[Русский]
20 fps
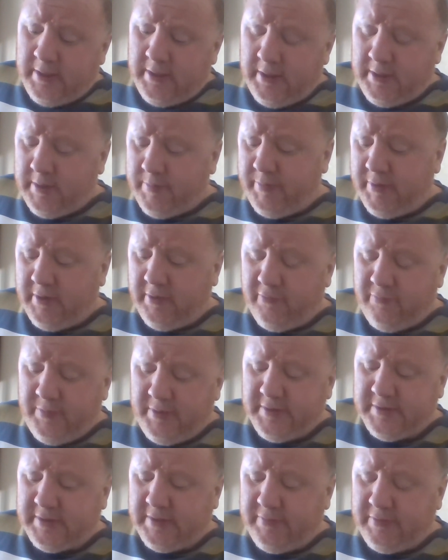Их было в
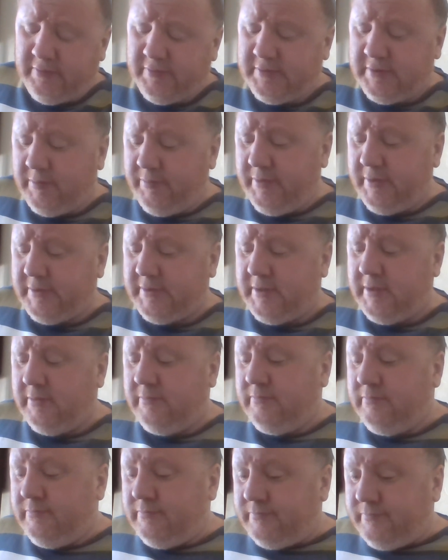Минске, в
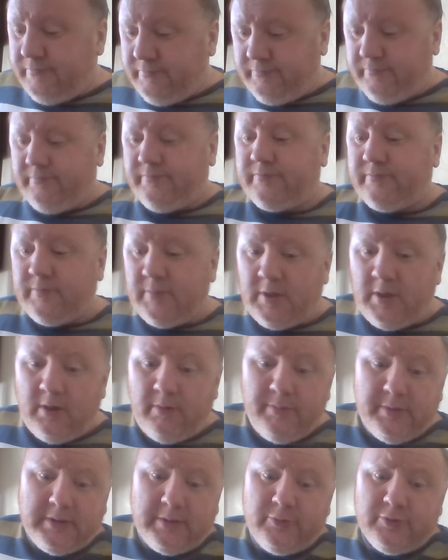Новосибирске,
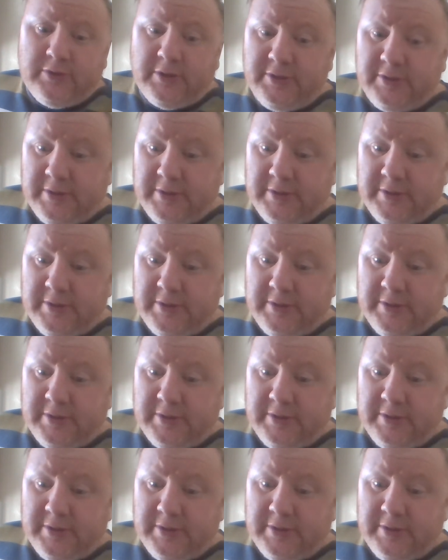потому что